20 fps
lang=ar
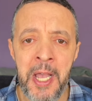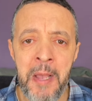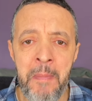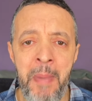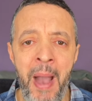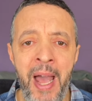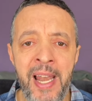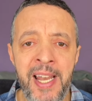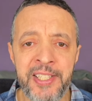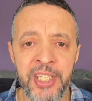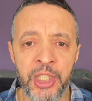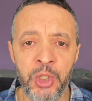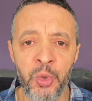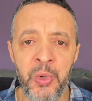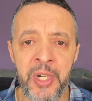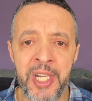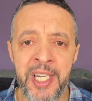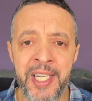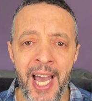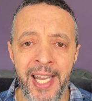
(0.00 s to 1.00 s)
بحال
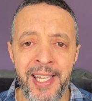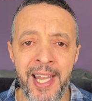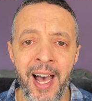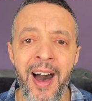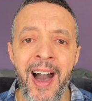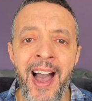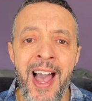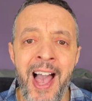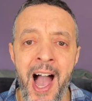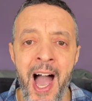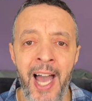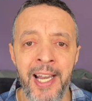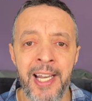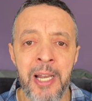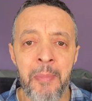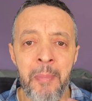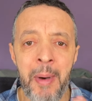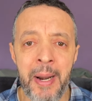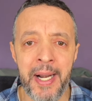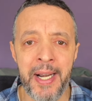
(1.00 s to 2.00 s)
تيدوا على على
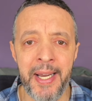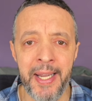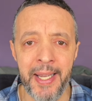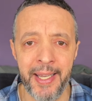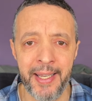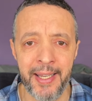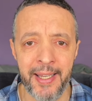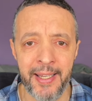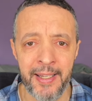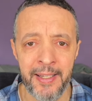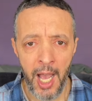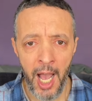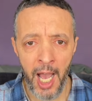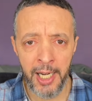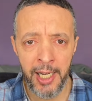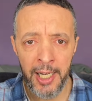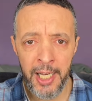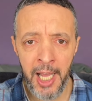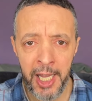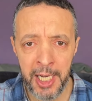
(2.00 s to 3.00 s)
المريخ
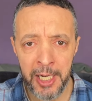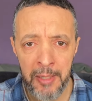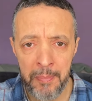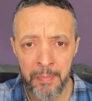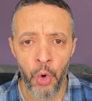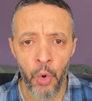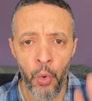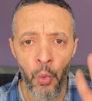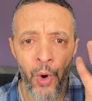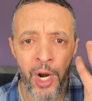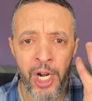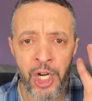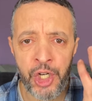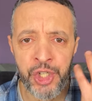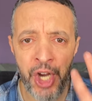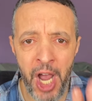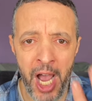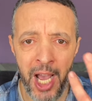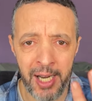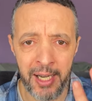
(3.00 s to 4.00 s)
العلم
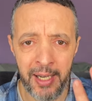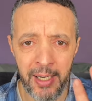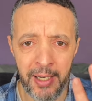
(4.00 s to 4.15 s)
والجهل